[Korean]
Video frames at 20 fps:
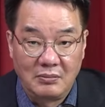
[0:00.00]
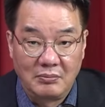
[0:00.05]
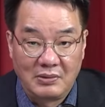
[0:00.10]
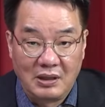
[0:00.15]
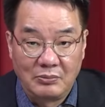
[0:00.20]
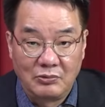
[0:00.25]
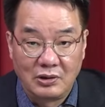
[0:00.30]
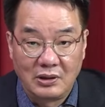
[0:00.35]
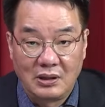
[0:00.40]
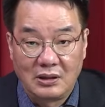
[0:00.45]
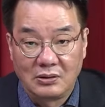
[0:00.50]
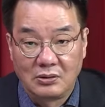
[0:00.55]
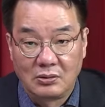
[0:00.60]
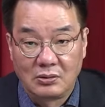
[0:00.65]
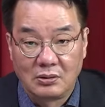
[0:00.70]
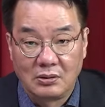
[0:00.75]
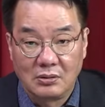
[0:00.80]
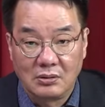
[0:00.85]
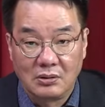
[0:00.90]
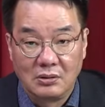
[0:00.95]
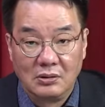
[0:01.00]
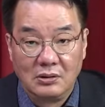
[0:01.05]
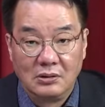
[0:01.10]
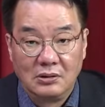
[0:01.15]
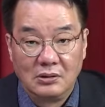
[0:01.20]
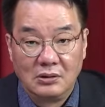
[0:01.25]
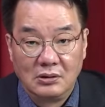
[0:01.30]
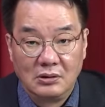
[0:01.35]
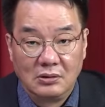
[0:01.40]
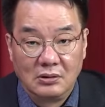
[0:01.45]
마무리하도록
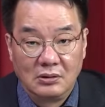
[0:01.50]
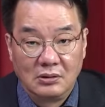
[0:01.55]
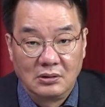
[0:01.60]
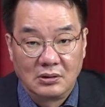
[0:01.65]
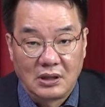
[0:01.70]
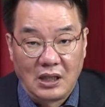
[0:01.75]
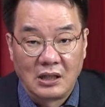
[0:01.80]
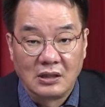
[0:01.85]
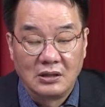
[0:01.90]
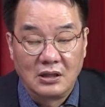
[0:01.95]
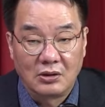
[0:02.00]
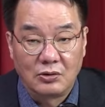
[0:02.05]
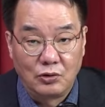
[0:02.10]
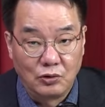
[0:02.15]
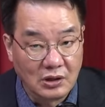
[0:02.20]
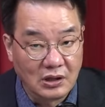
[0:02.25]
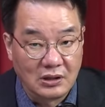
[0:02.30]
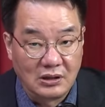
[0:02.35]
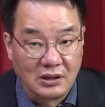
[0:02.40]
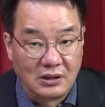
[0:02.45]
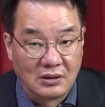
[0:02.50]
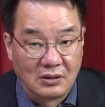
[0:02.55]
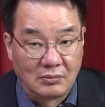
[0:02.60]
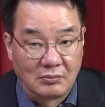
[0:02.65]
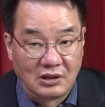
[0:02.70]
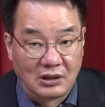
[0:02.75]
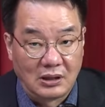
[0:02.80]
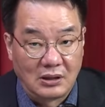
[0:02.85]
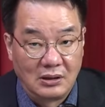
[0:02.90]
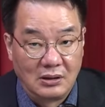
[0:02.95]
강제 규정이 되어
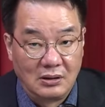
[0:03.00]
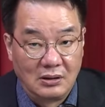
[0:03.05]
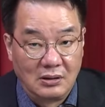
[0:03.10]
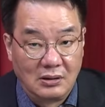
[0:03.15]
있습니다.